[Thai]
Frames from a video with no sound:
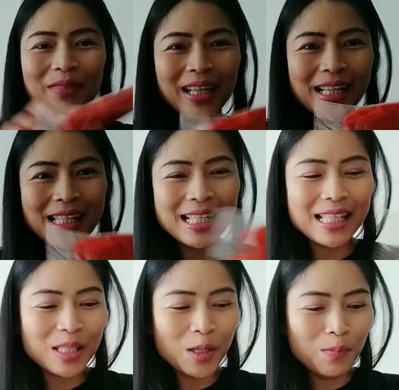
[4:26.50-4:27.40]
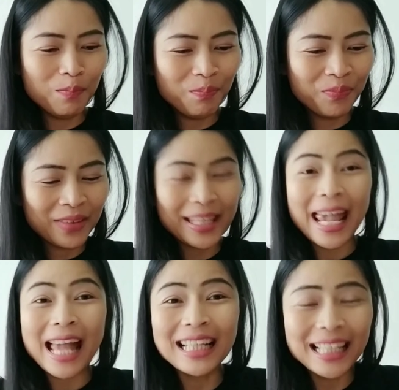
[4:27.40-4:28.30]
นะคะ สีส้ม
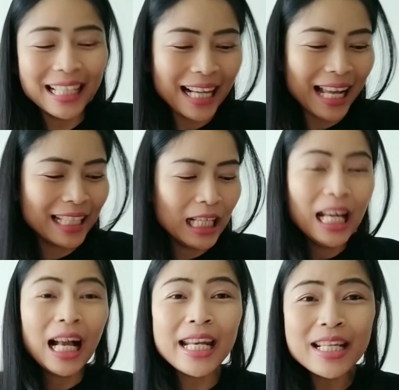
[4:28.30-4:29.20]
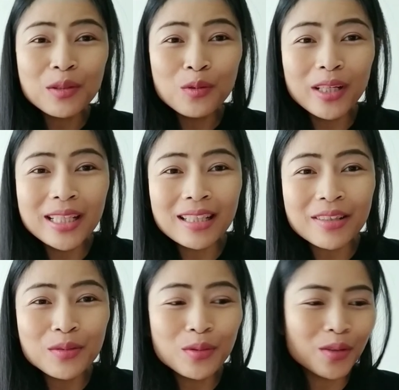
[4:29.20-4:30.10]
แกะเลยละกัน อันนี้คู่ละ1
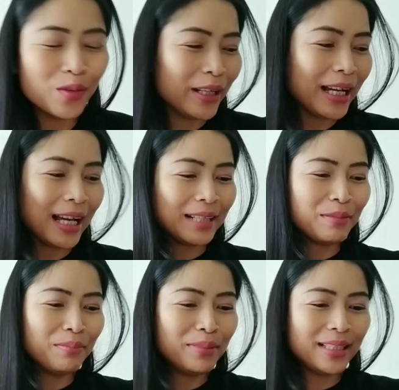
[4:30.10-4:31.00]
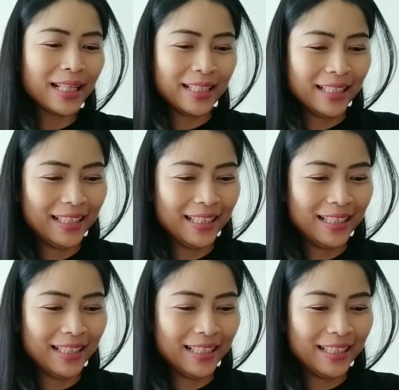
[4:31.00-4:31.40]
ยูโรนะคะเเพื่อนๆ